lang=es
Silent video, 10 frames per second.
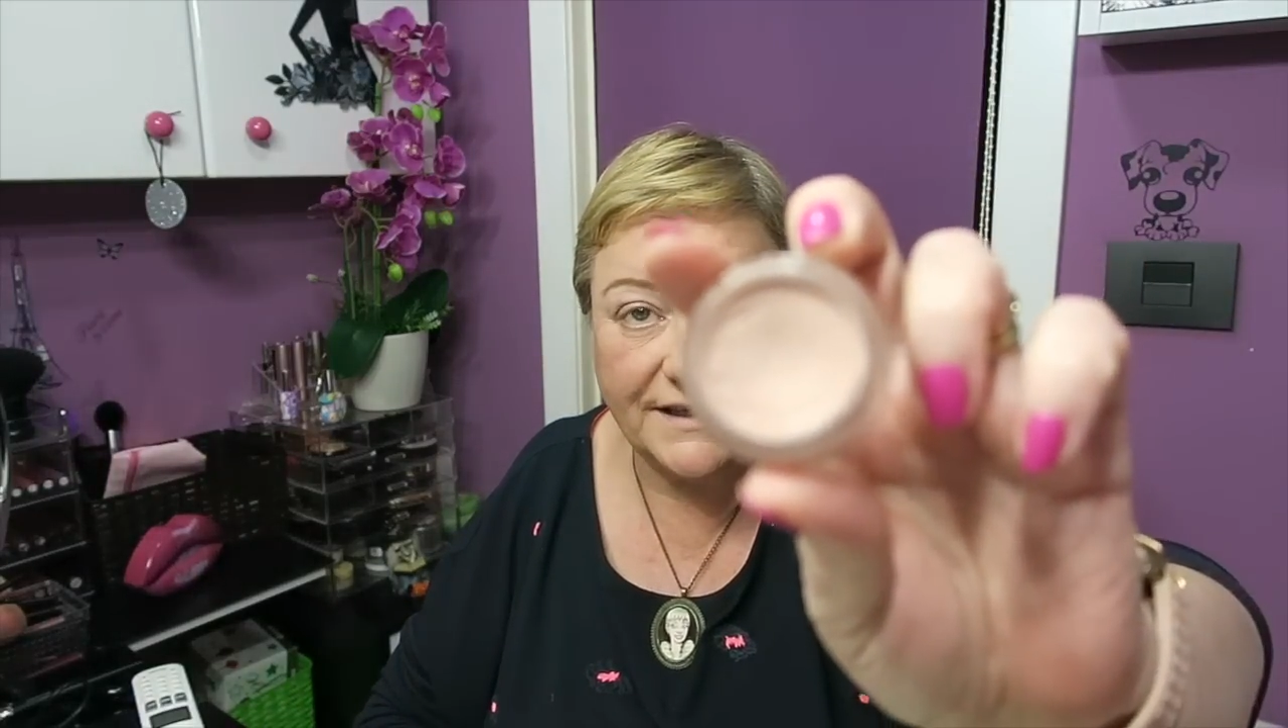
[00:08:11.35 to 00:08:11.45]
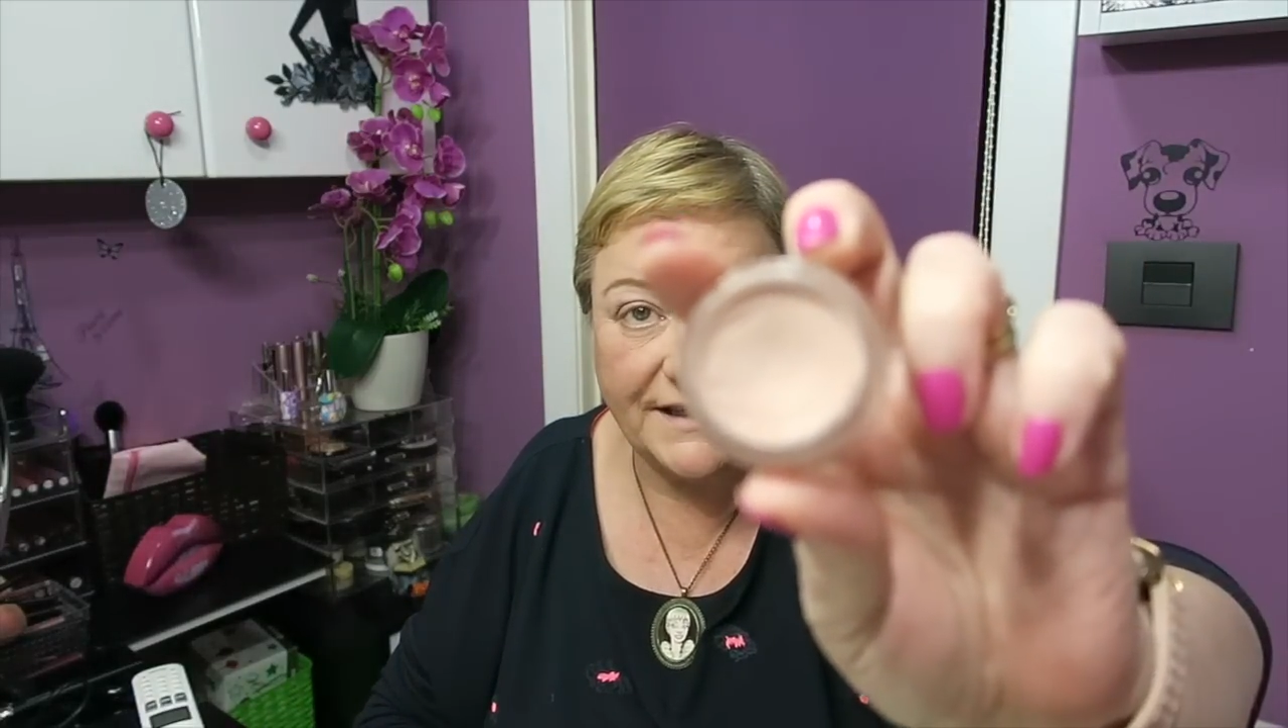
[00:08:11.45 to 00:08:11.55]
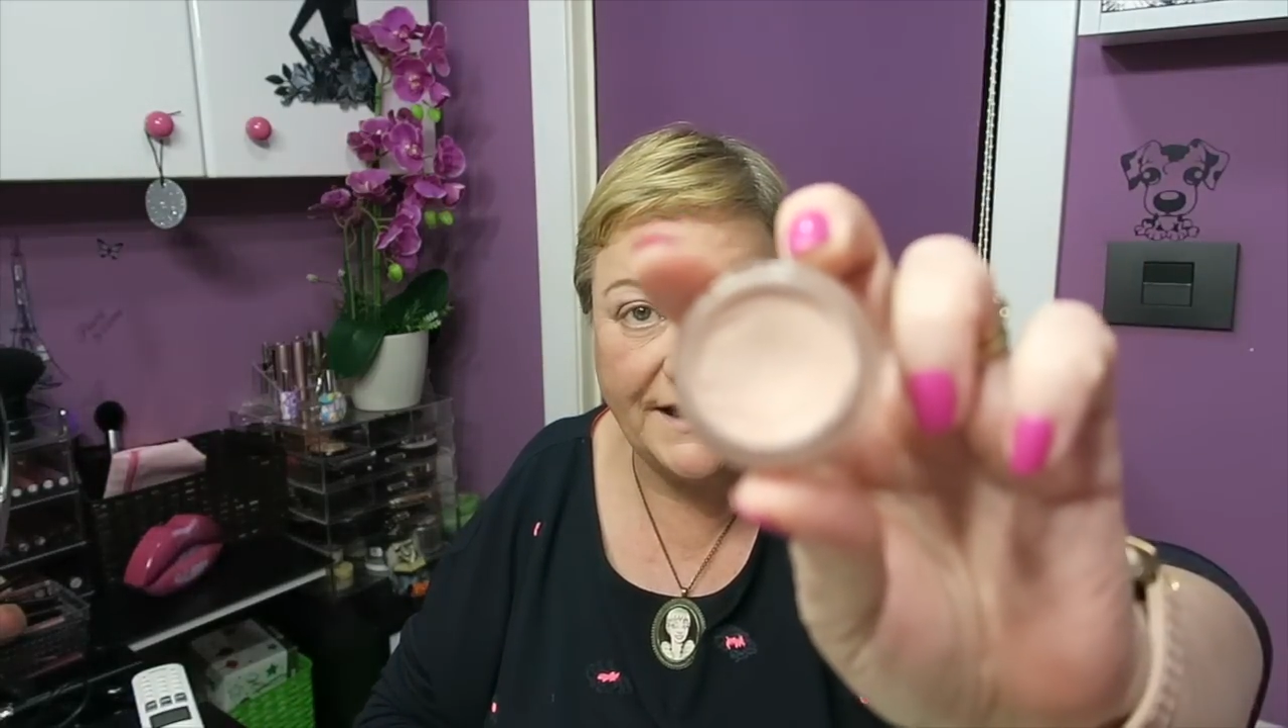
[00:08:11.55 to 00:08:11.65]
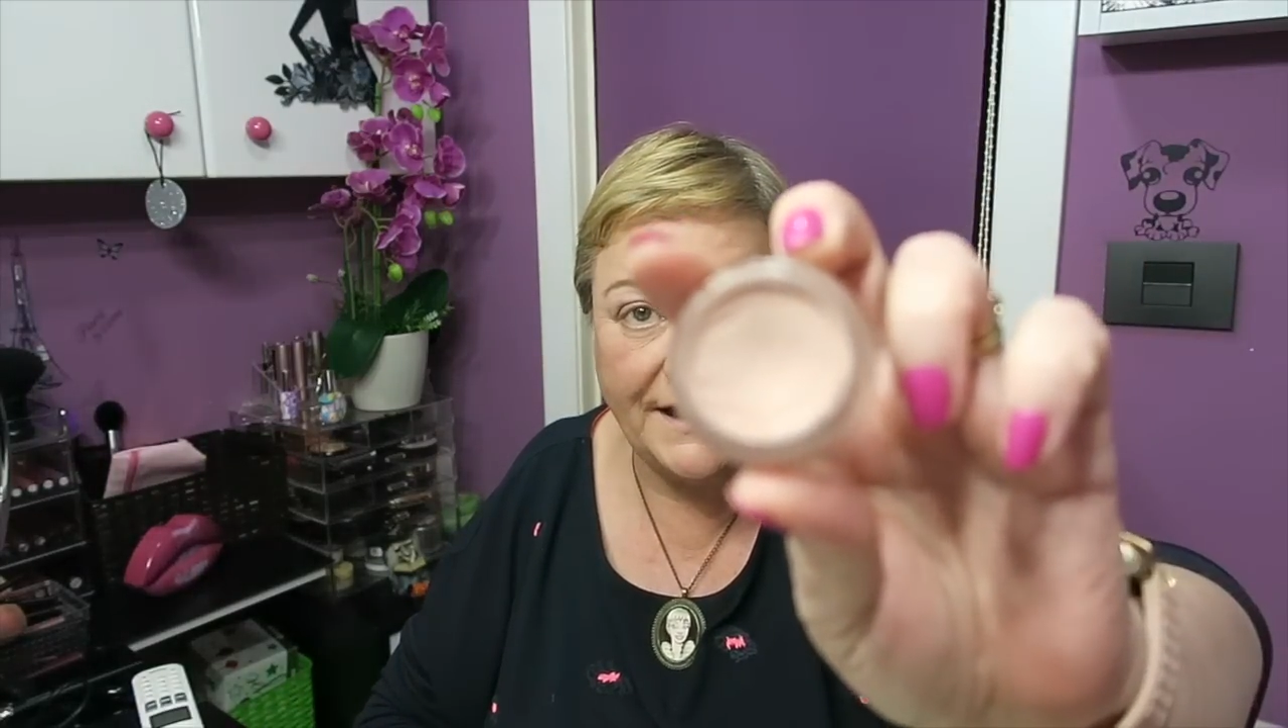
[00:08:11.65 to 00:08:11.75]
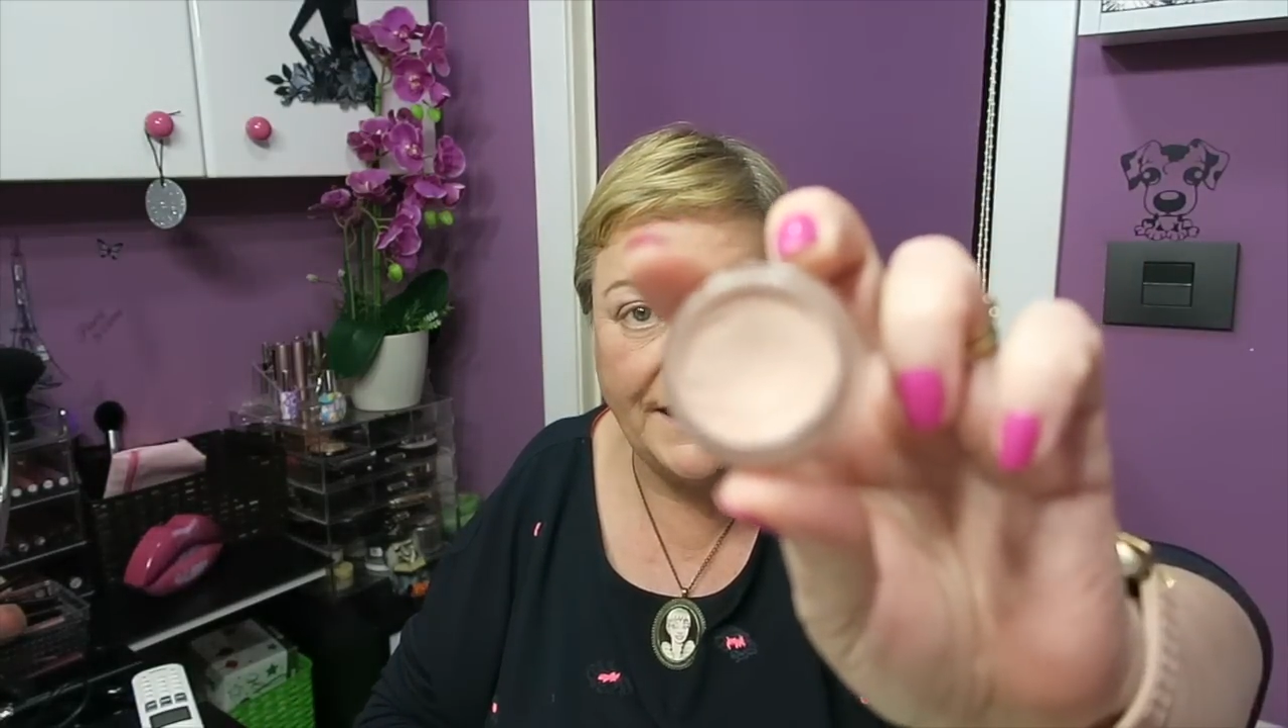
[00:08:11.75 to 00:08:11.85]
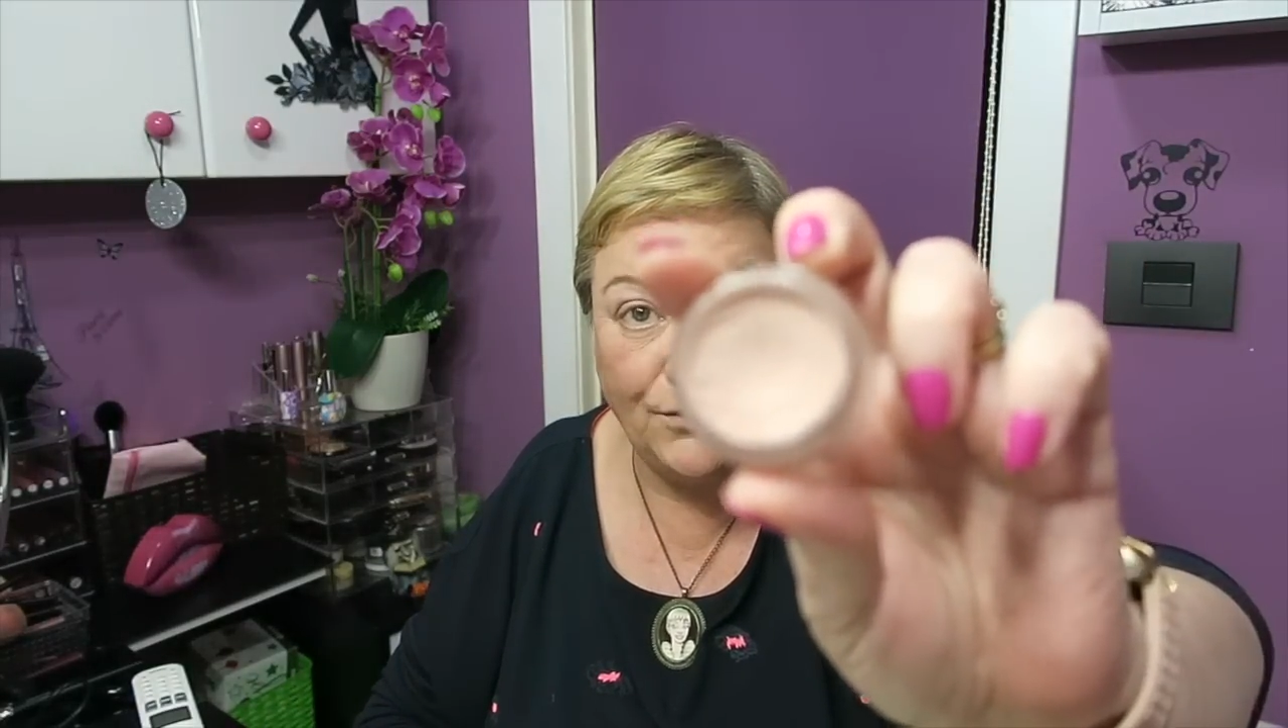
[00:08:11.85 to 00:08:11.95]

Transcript: que